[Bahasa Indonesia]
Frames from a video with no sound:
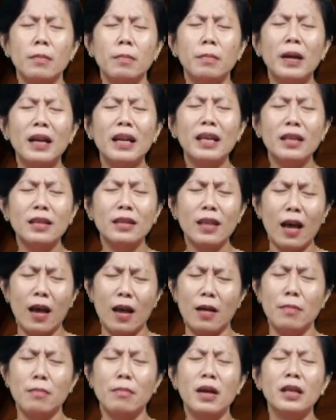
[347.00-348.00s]

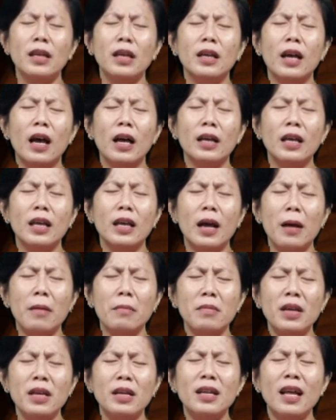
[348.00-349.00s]
pelita bagi kaki
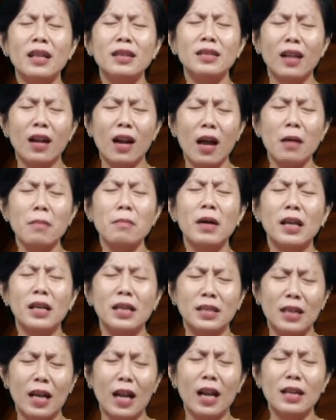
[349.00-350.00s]
kami dan terang
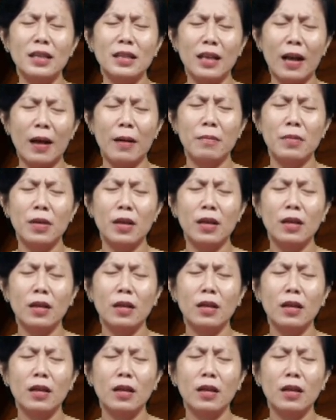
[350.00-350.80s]
bagi jalan kami.